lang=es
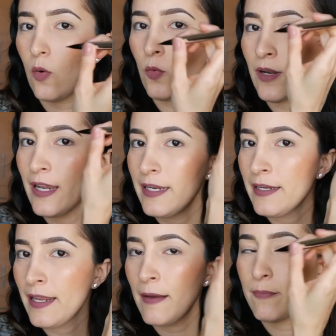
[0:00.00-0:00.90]
una
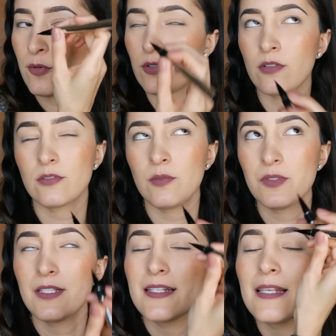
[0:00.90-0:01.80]
línea por,
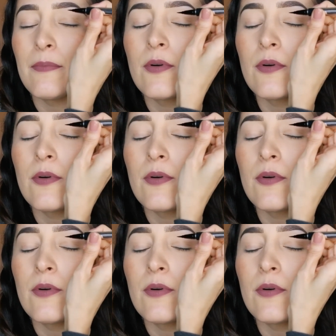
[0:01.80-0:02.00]
¿cómo se dice?